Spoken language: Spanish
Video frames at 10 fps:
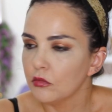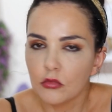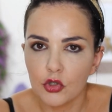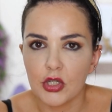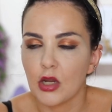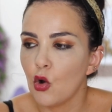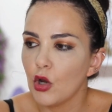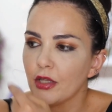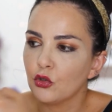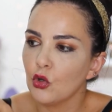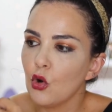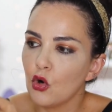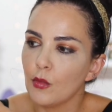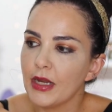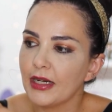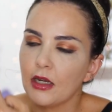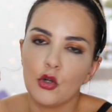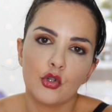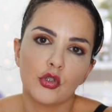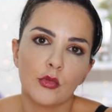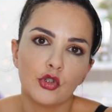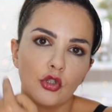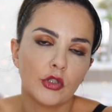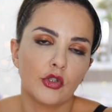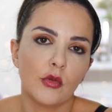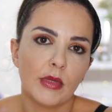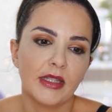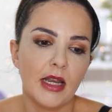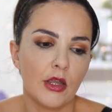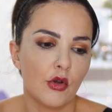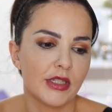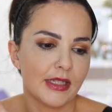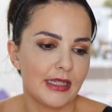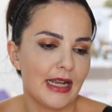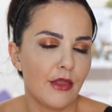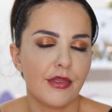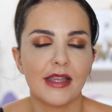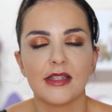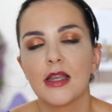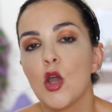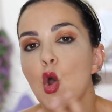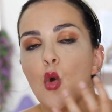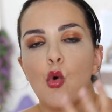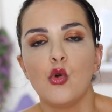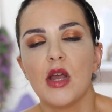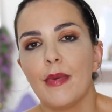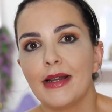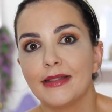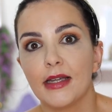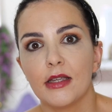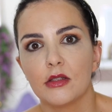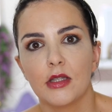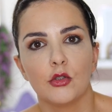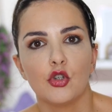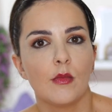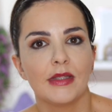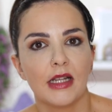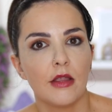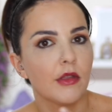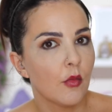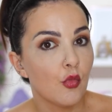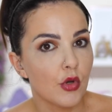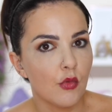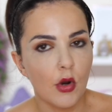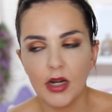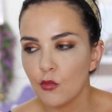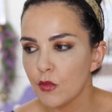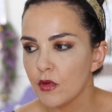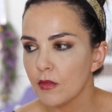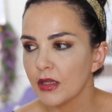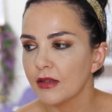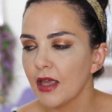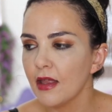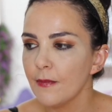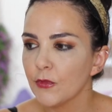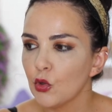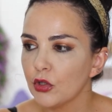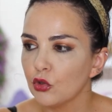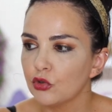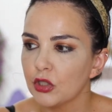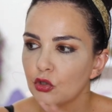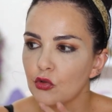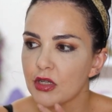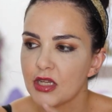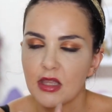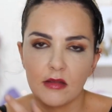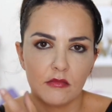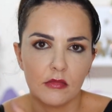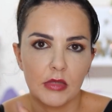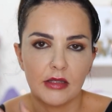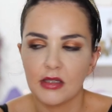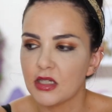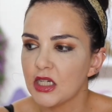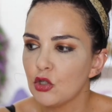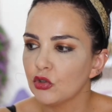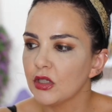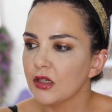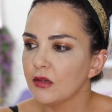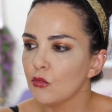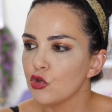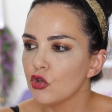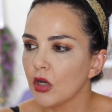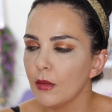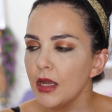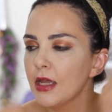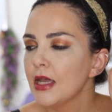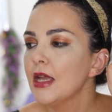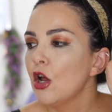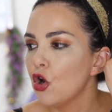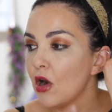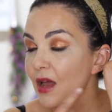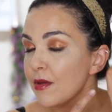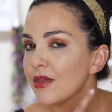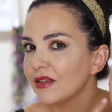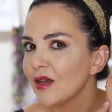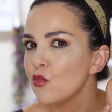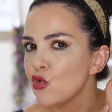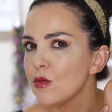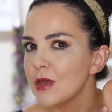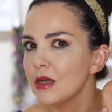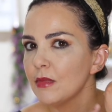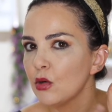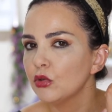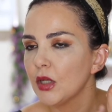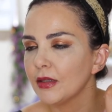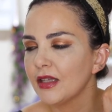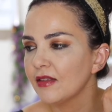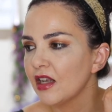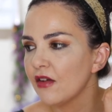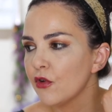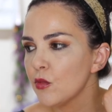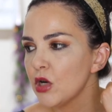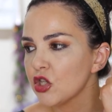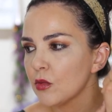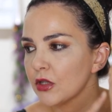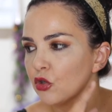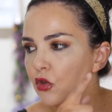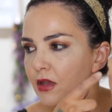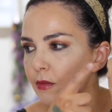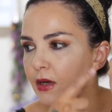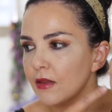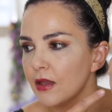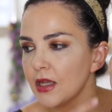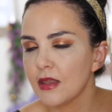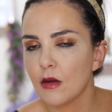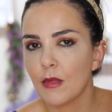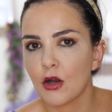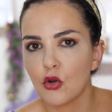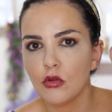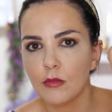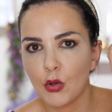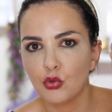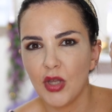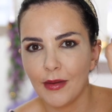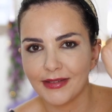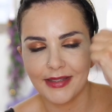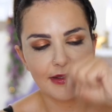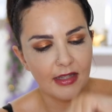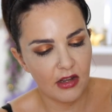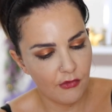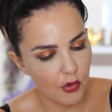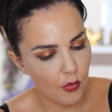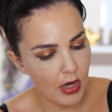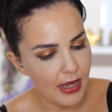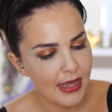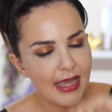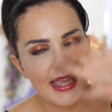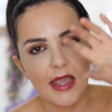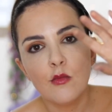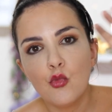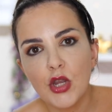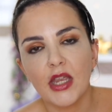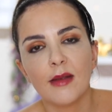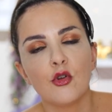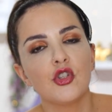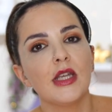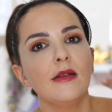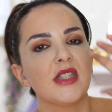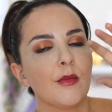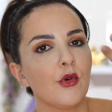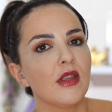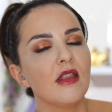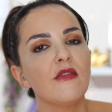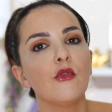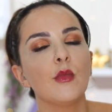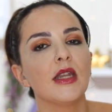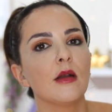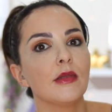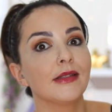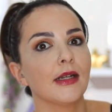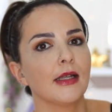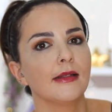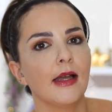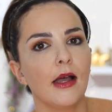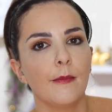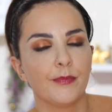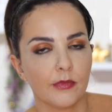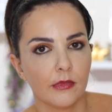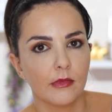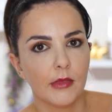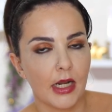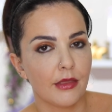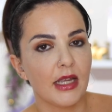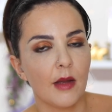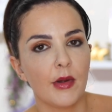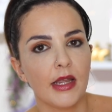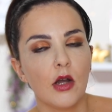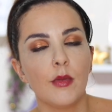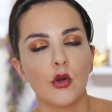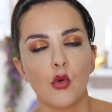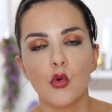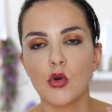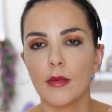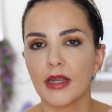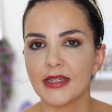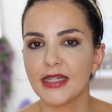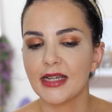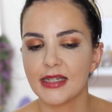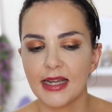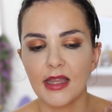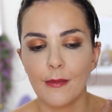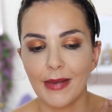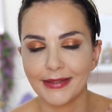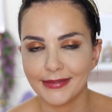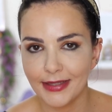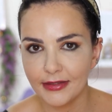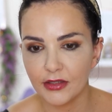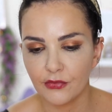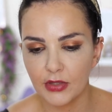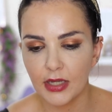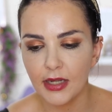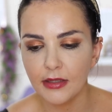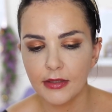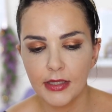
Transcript: no sé, o esto o lo mezclas con otro montón de tonos metálicos y lanzas una paleta de tonos metalizados muy buena, muy pigmentada, o estos tres tonos así entre sí no tienen mucho que ver. Los lápices están muy bien, me gusta bastante la fórmula, sobre todo del verde y del marrón, me gusta bastante la fórmula. Es muy cremosa, se puede difuminar mientras que está mm, recién aplicado, pero luego una vez que seca se queda bastante fija